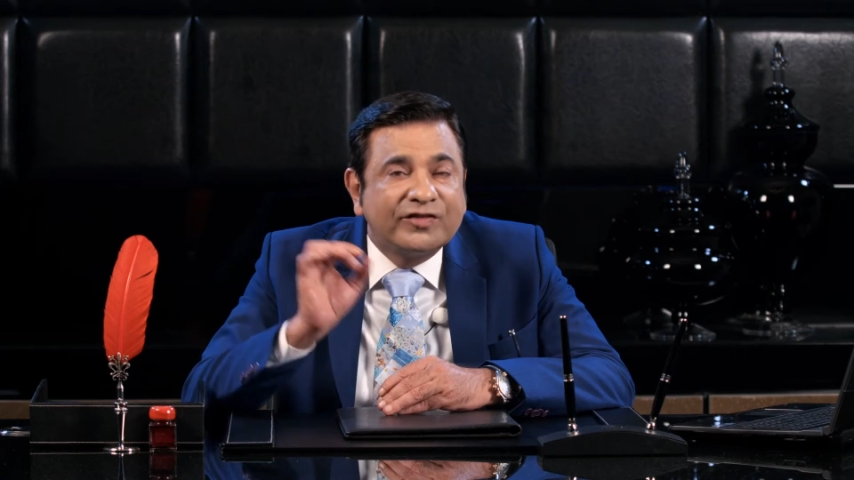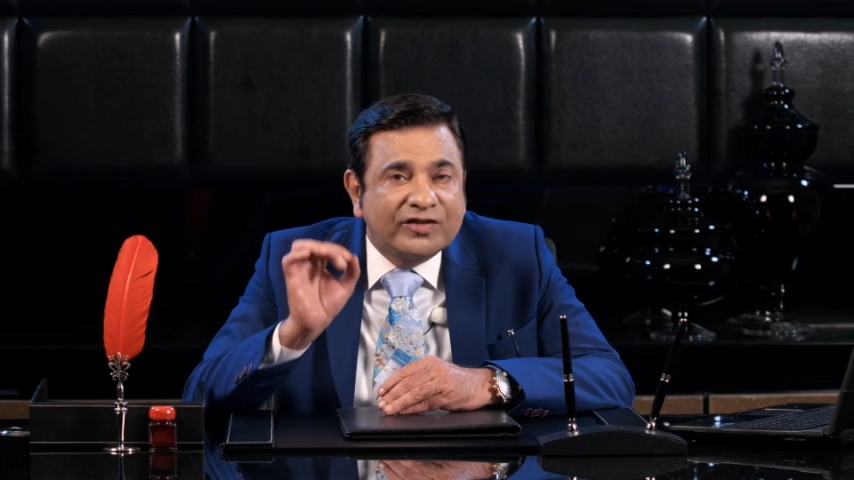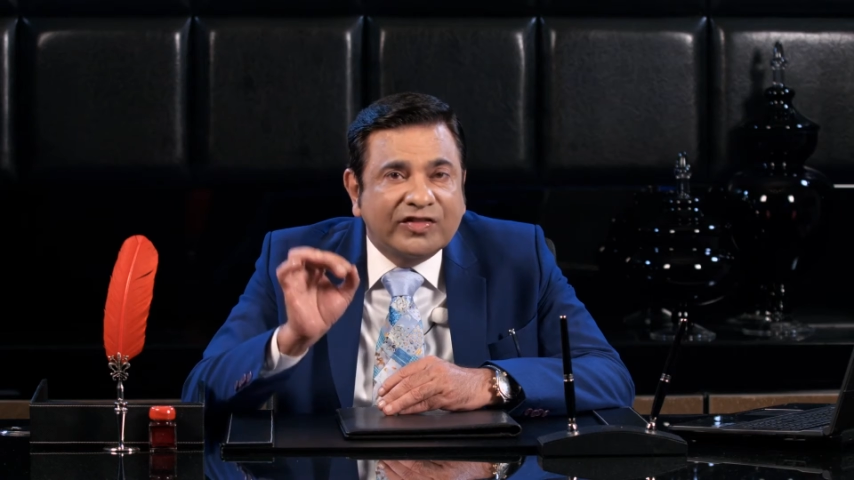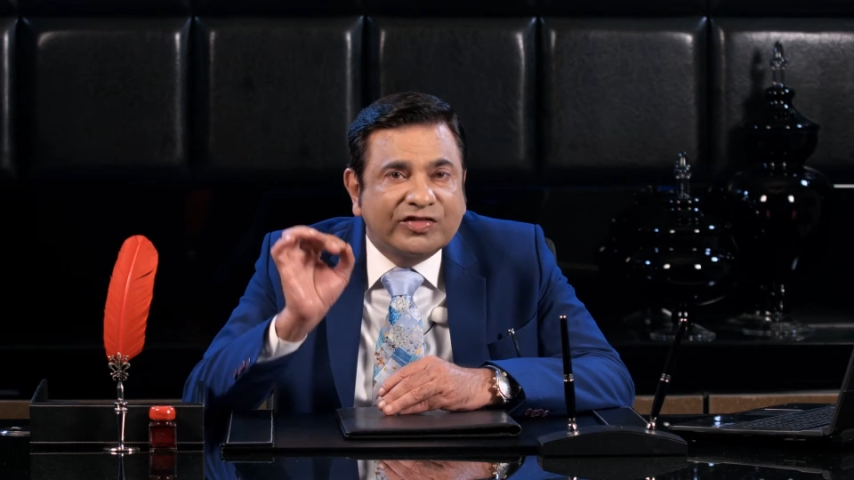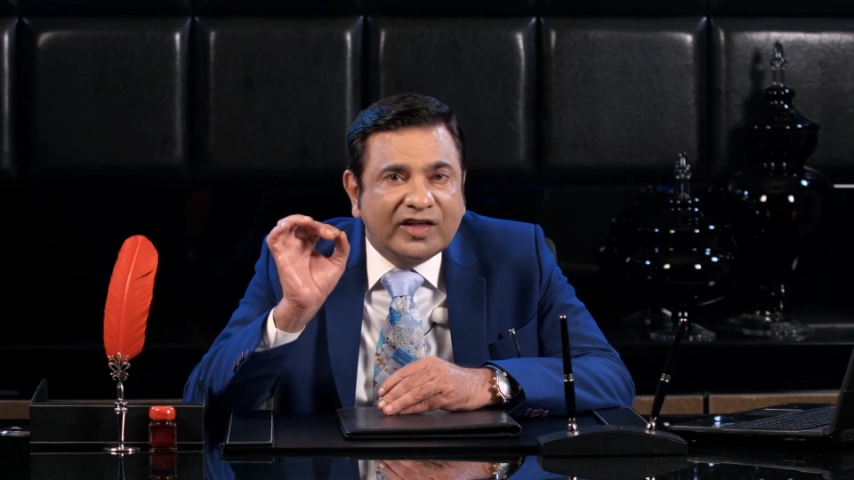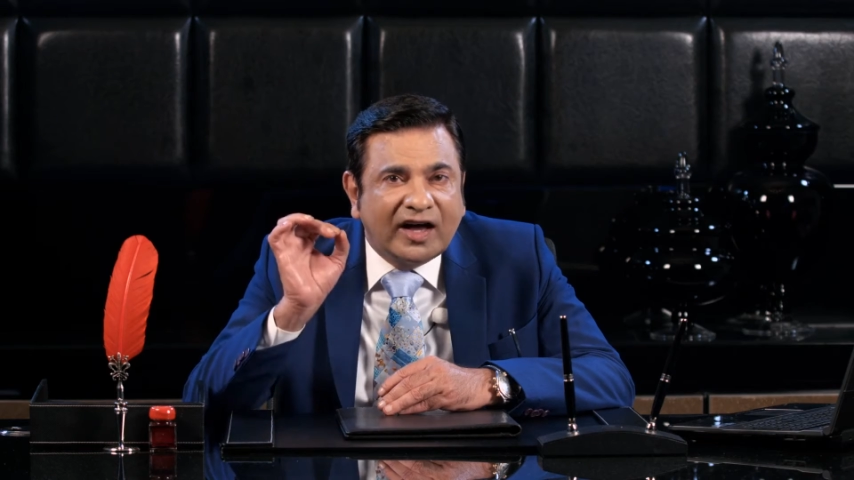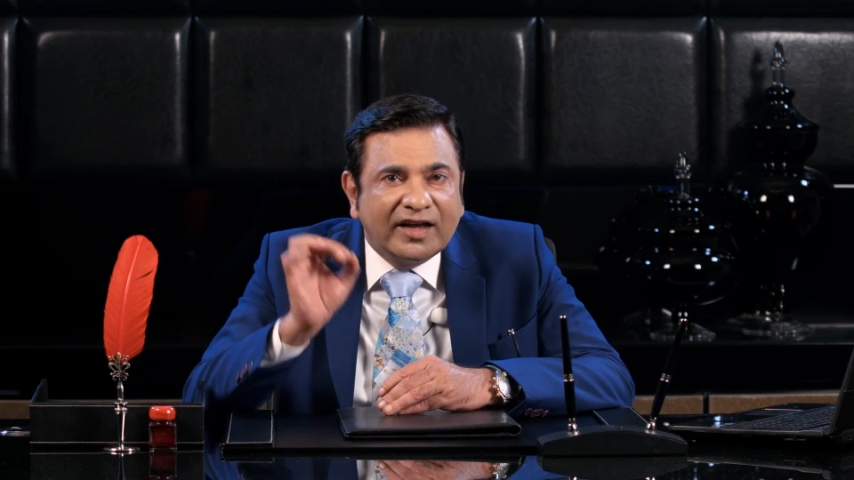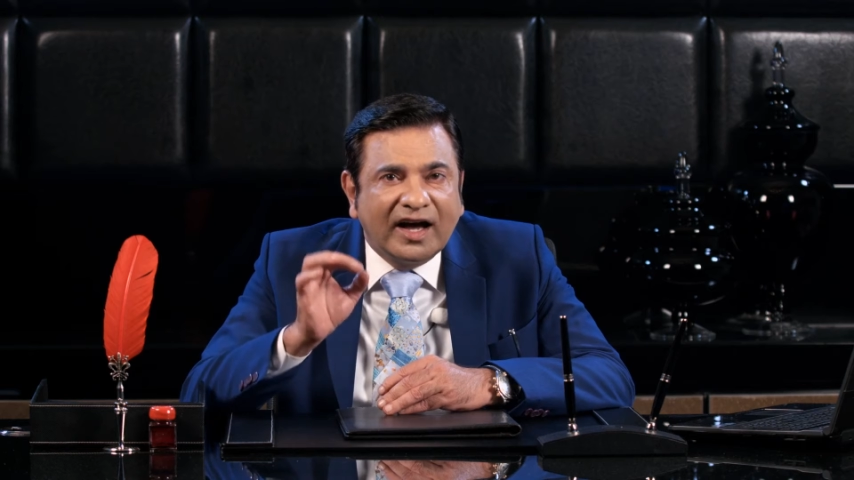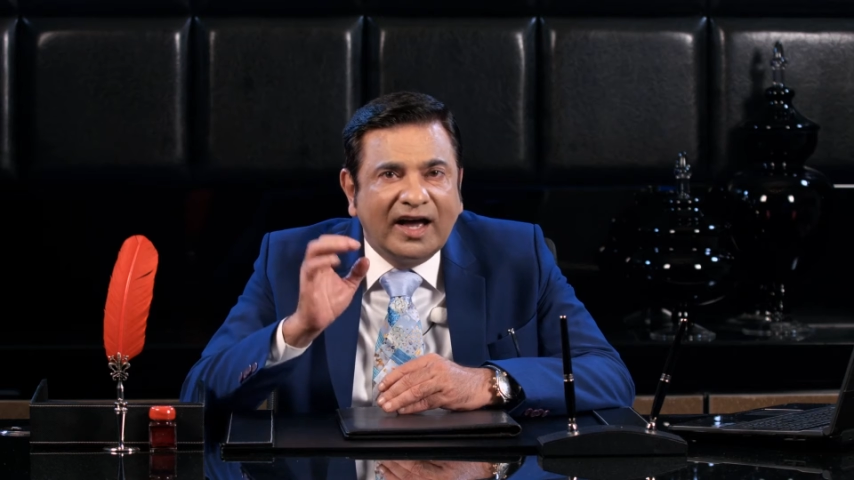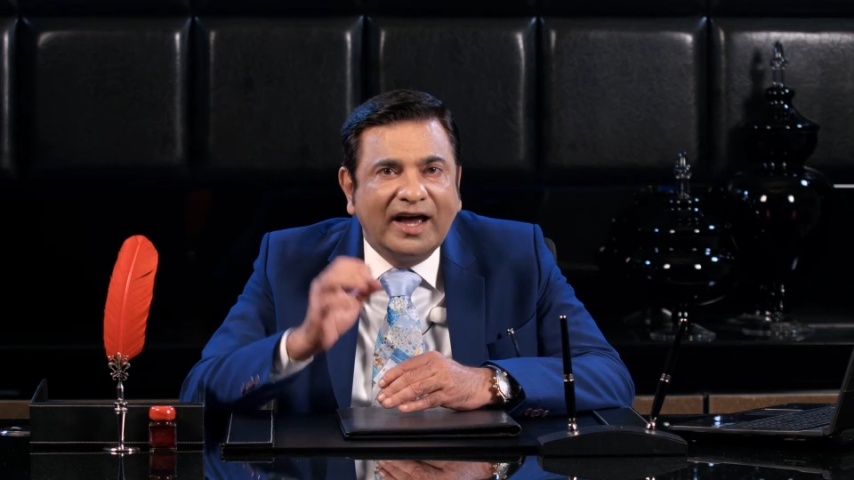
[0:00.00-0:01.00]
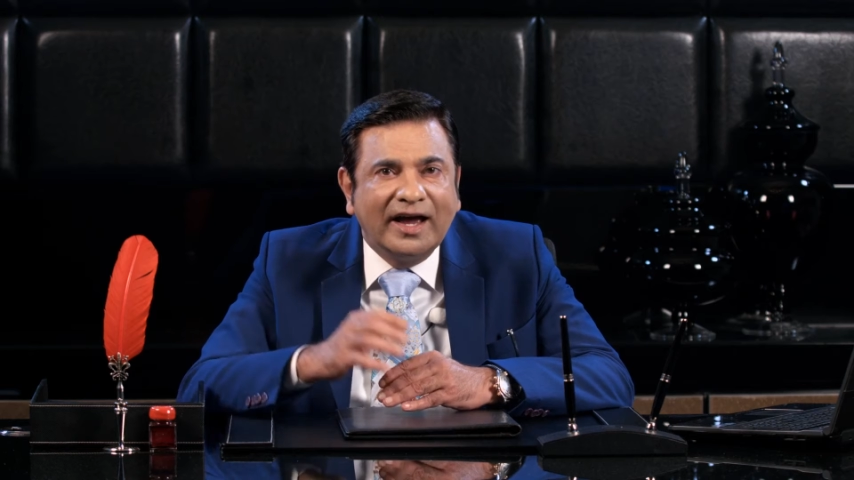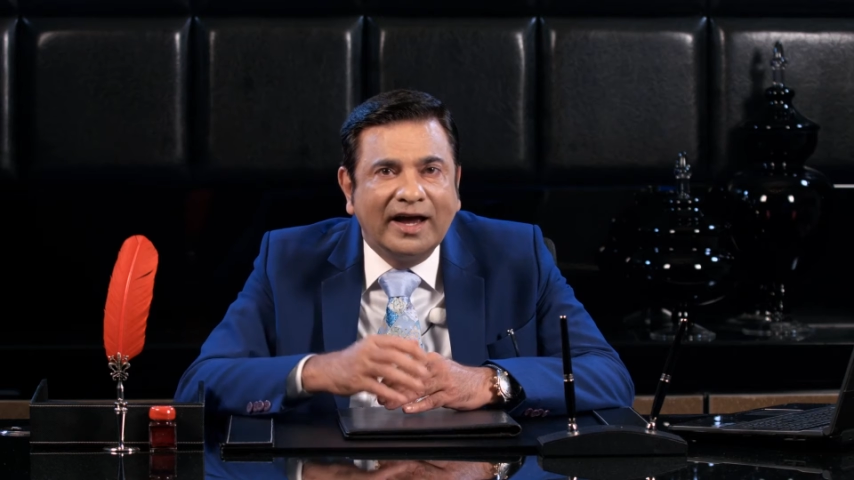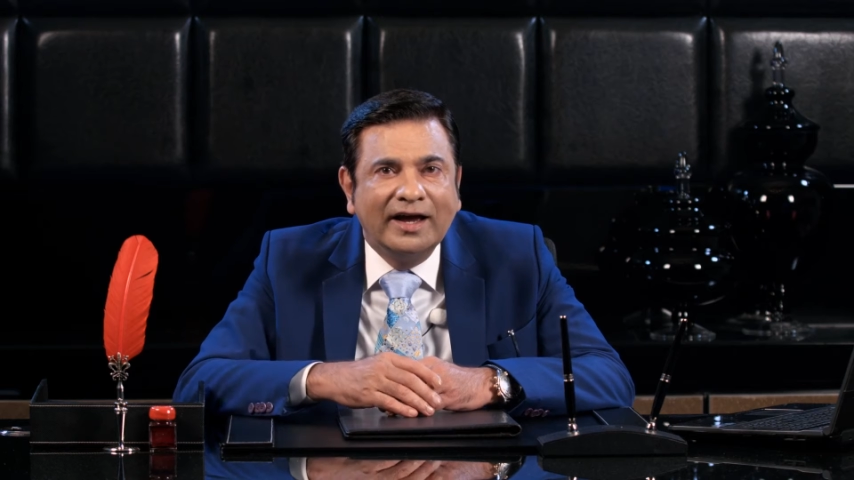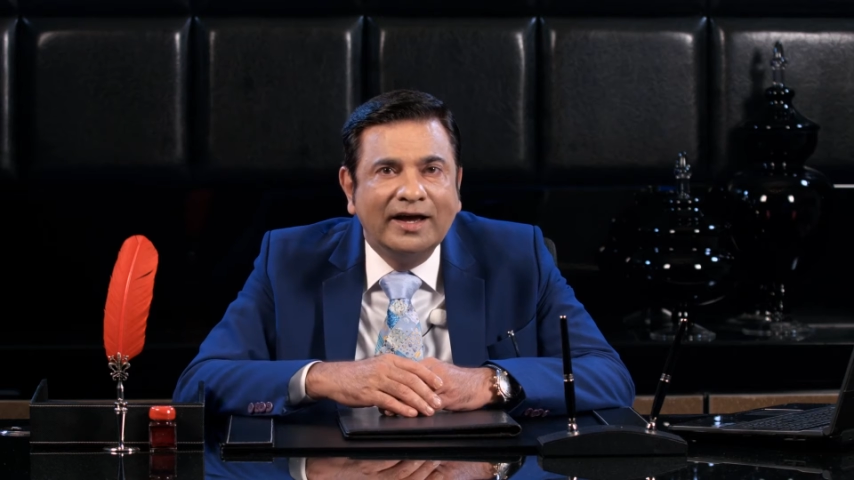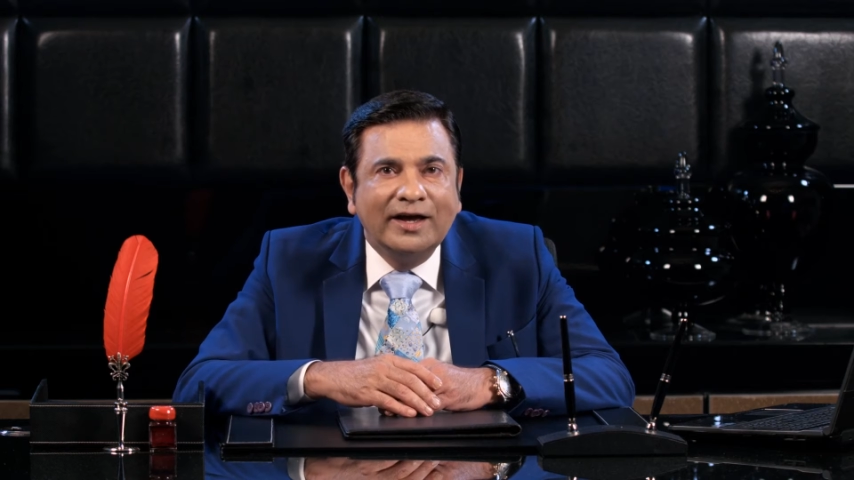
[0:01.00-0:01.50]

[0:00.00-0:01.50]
सत्य यह है